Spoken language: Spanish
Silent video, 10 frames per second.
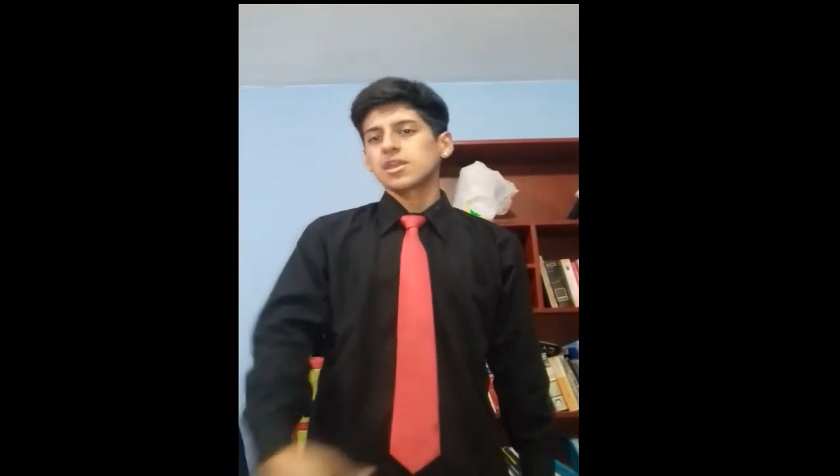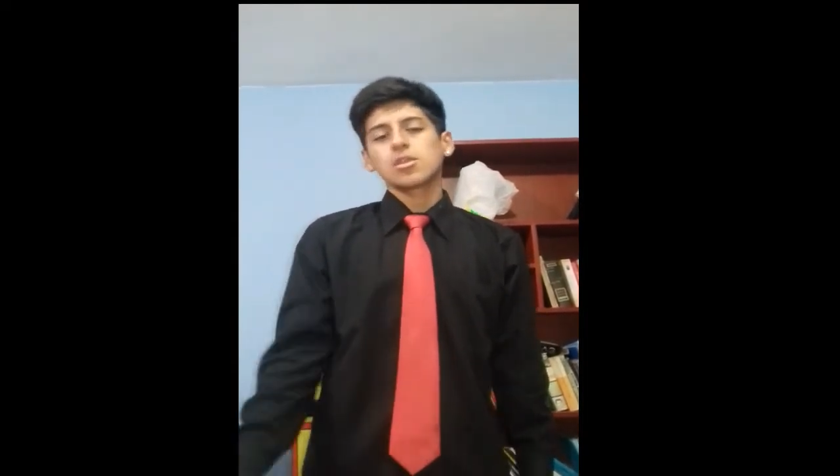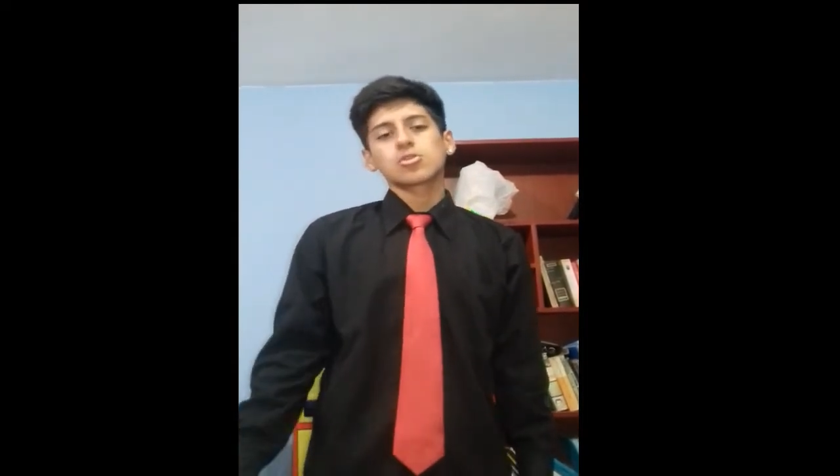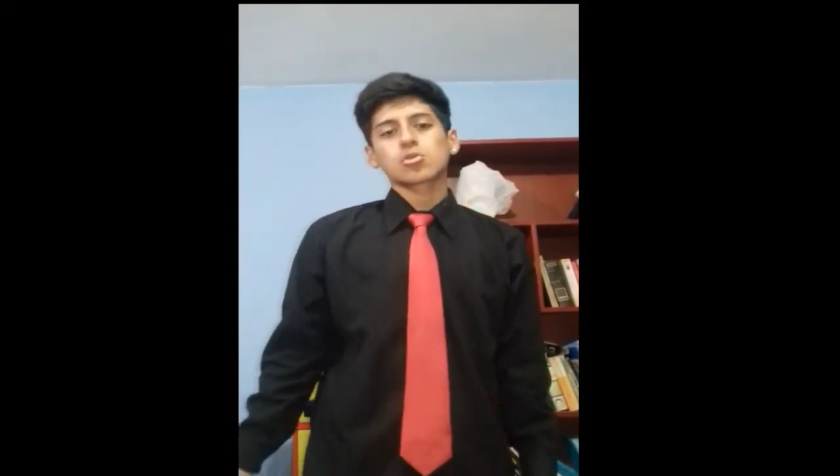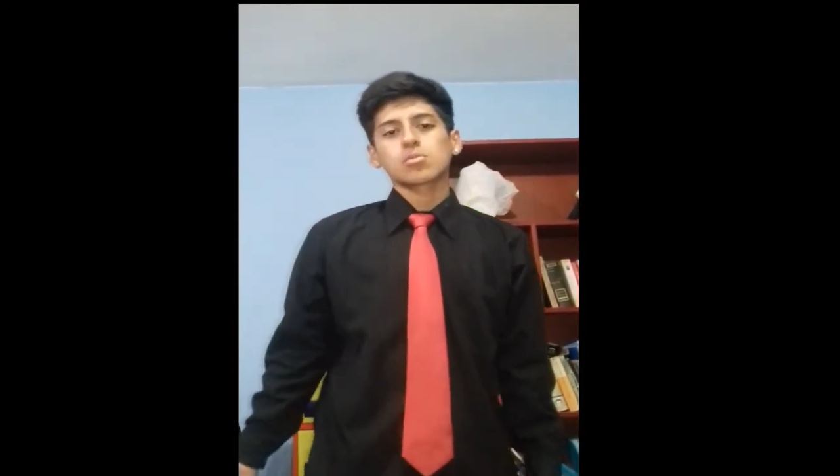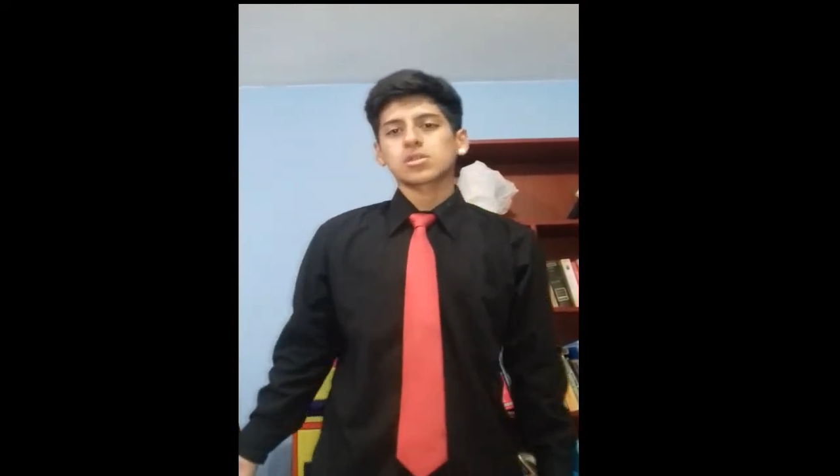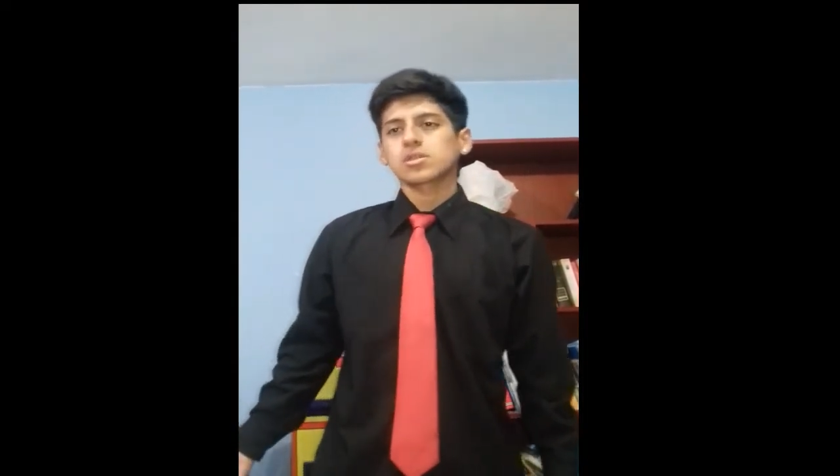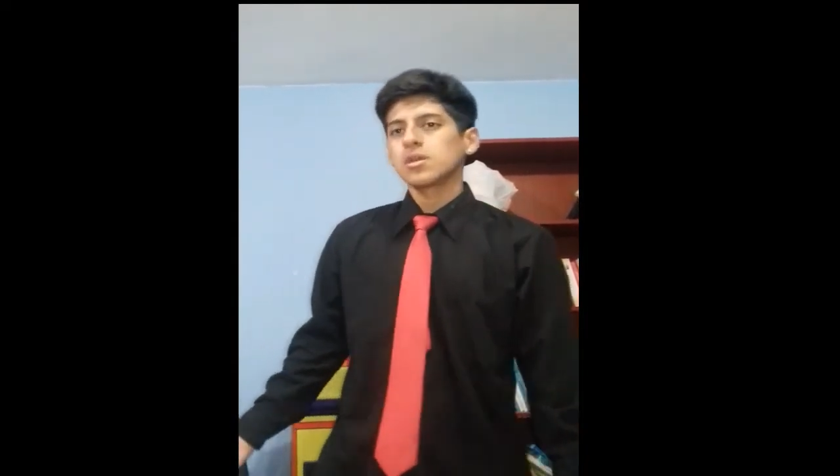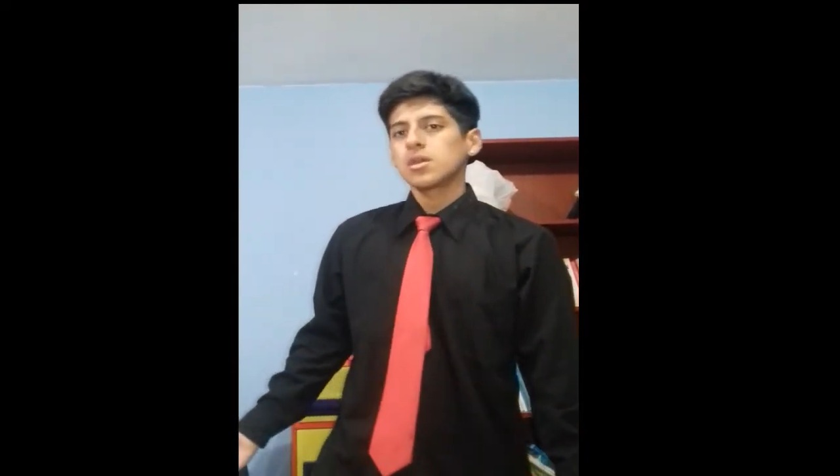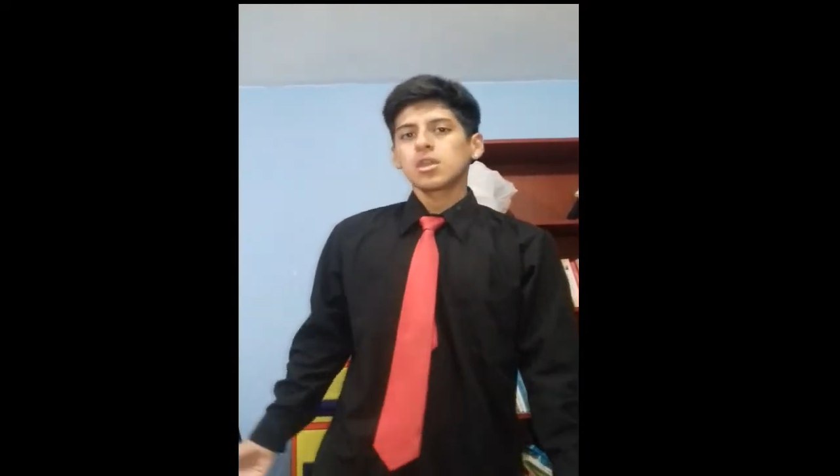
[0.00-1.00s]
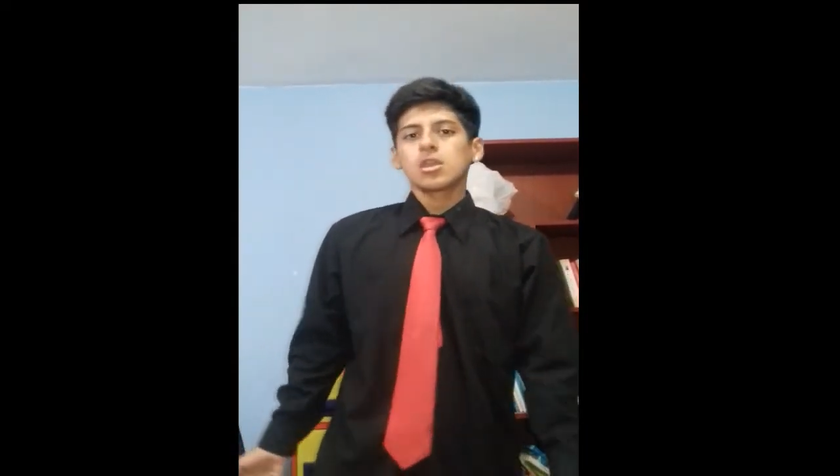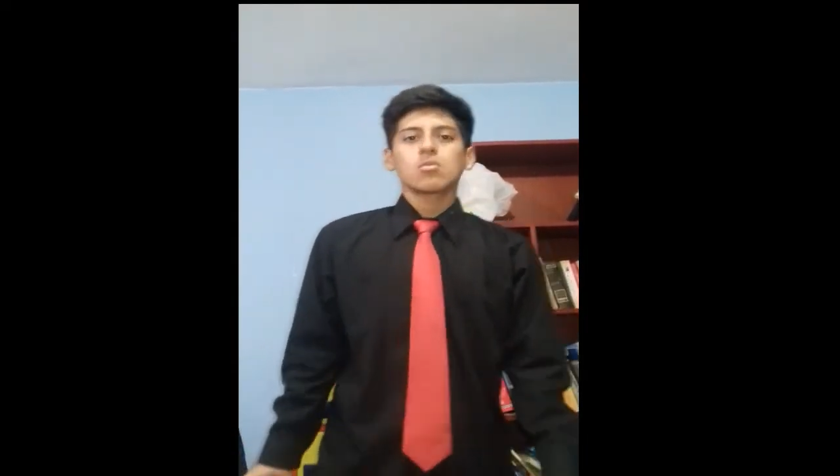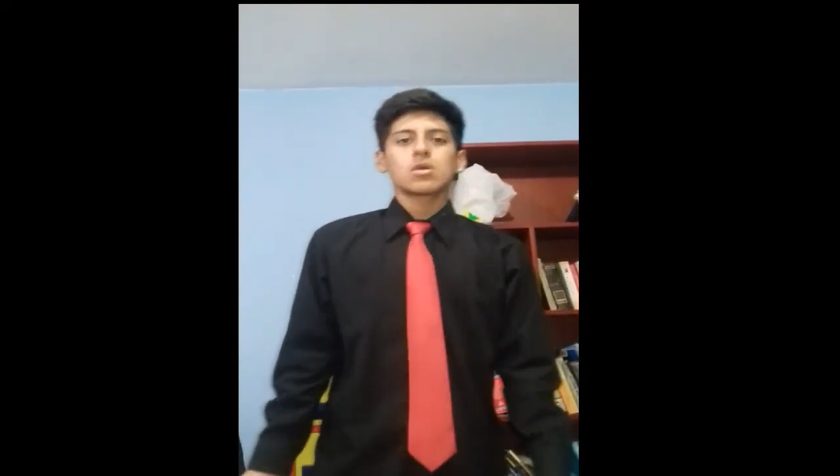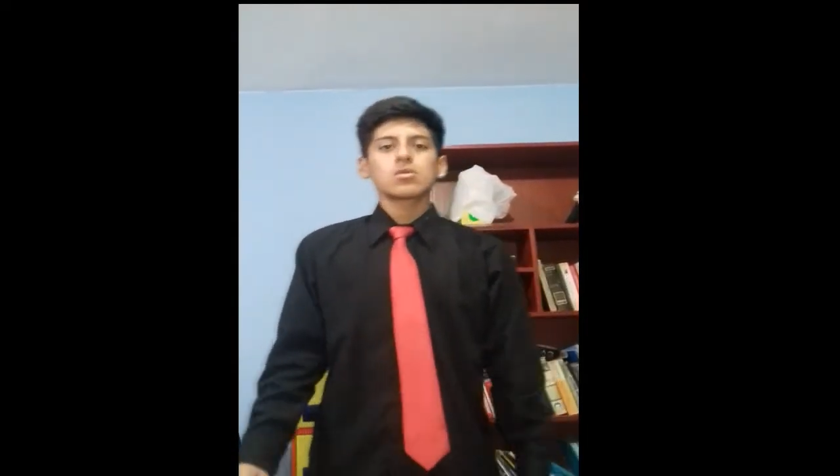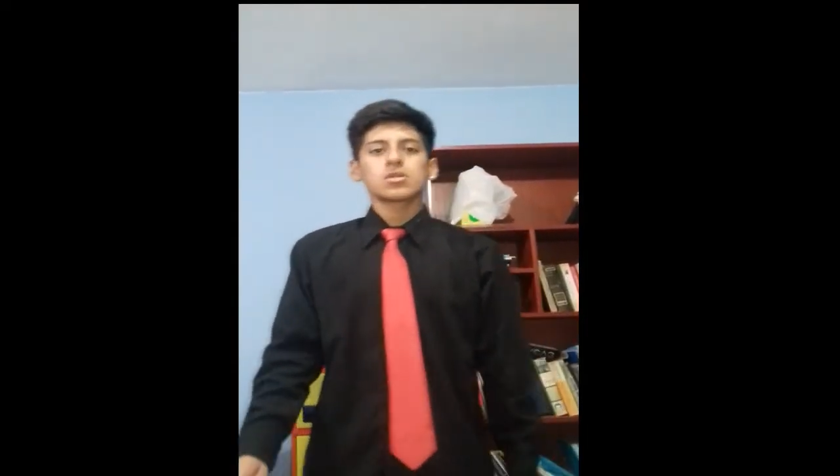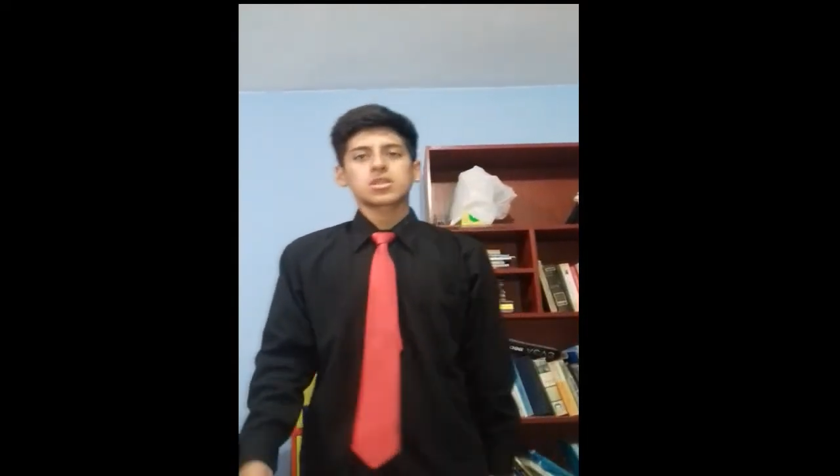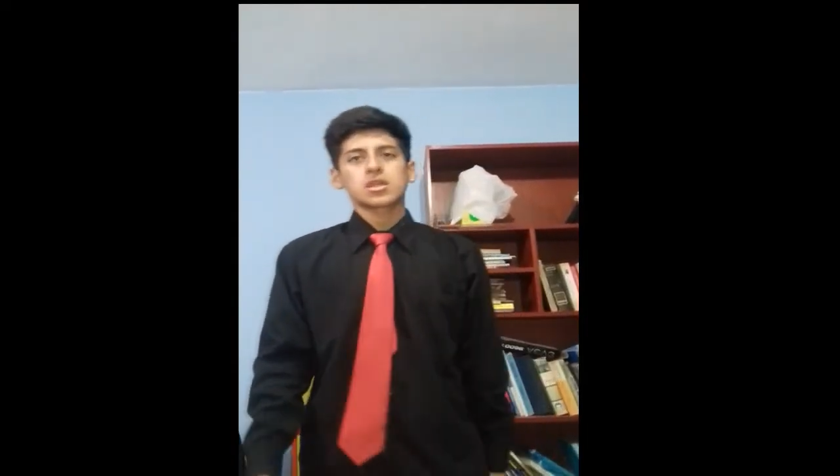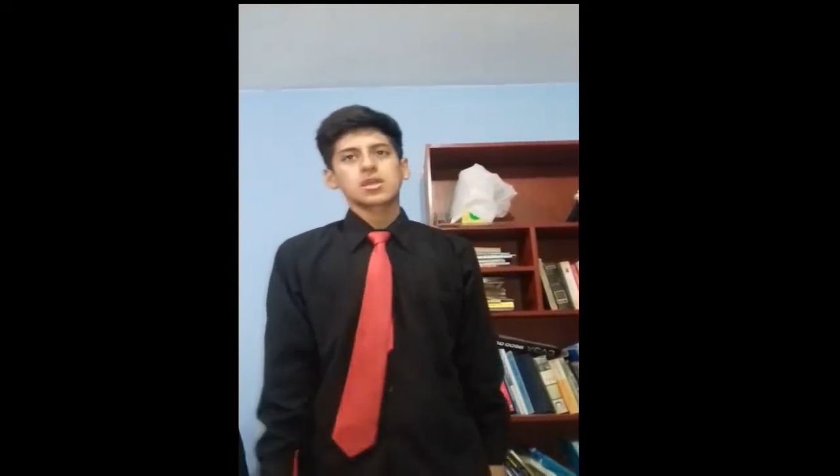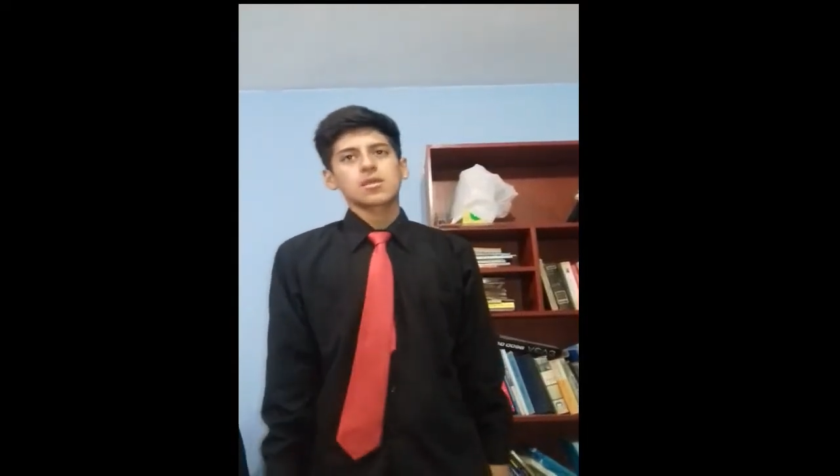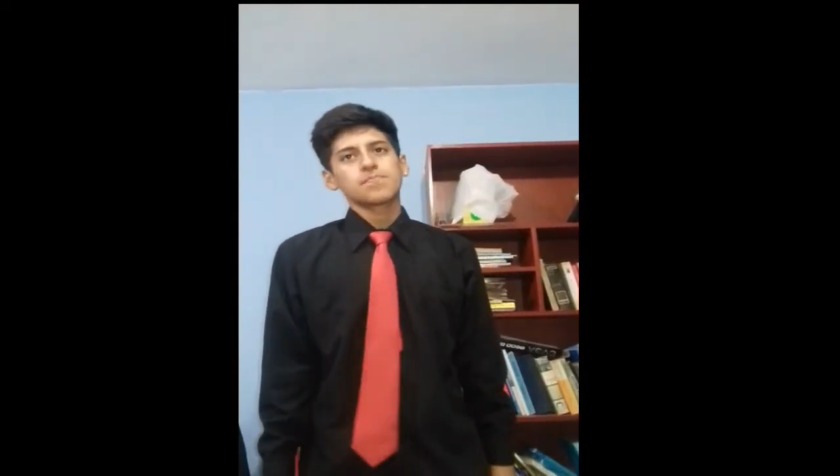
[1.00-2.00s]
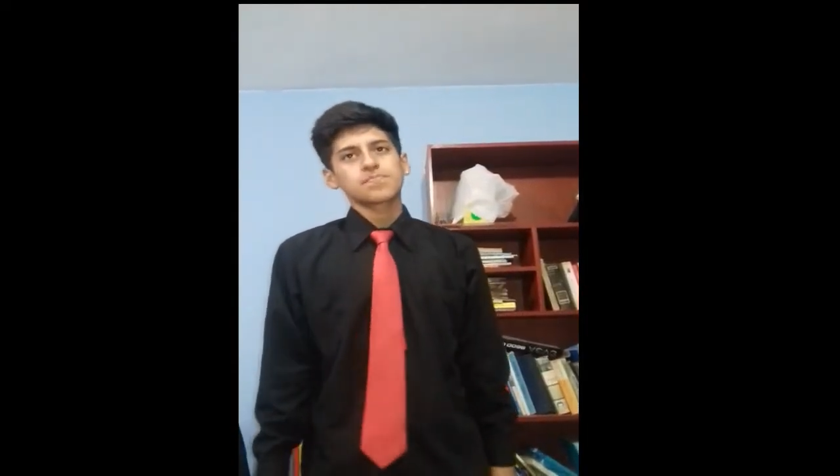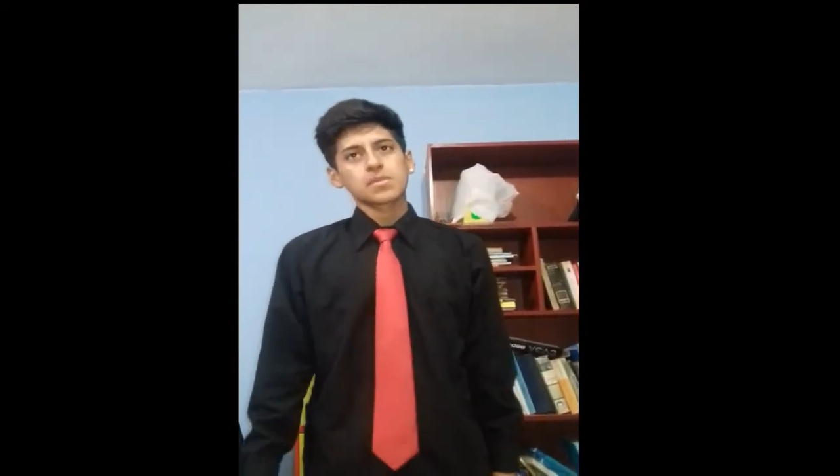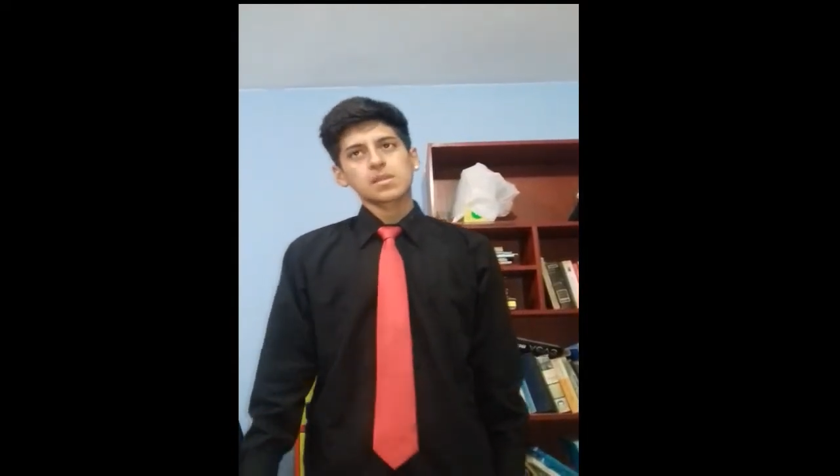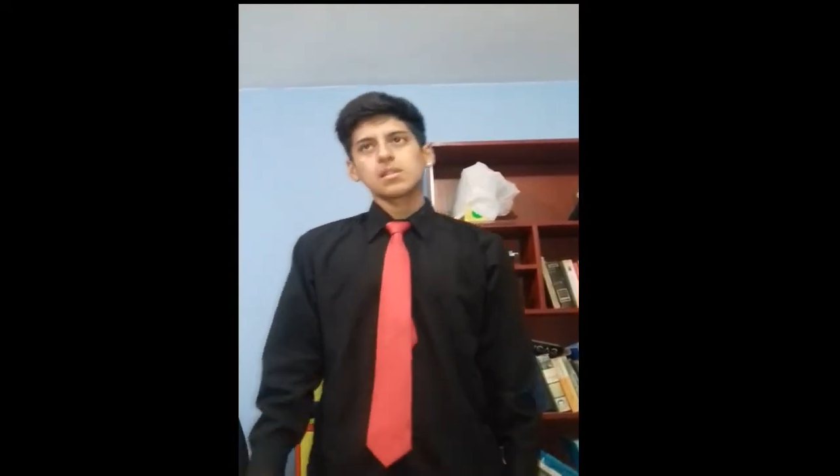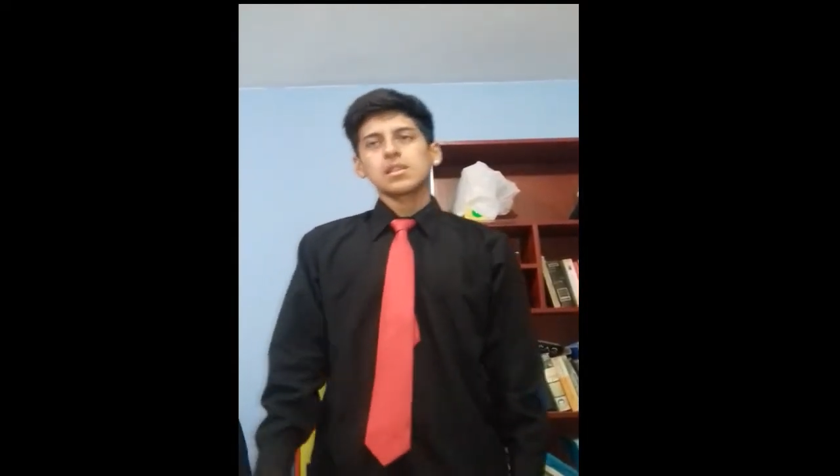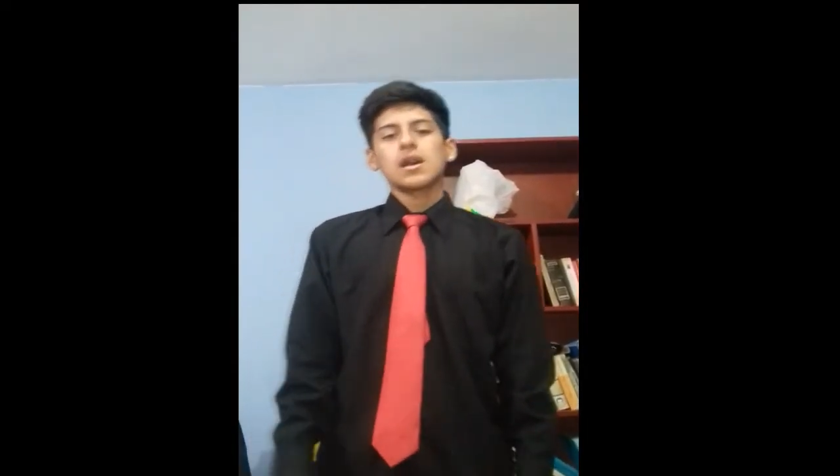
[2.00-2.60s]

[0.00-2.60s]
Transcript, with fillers: el Río Rímac, eh,